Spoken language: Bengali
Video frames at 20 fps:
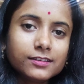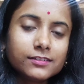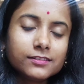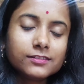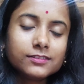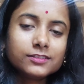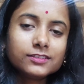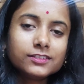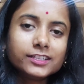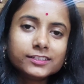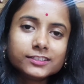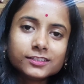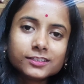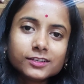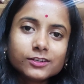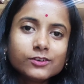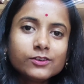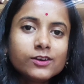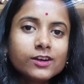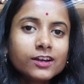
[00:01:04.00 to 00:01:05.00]
আর দেখতে
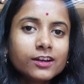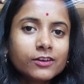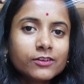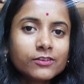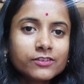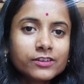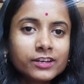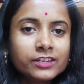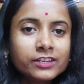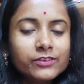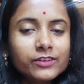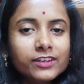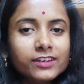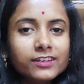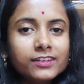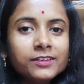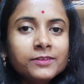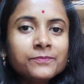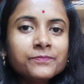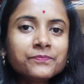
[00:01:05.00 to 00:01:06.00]
থাকো এখন রেডি হয়ে
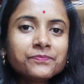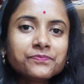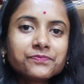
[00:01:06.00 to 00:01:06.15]
নিই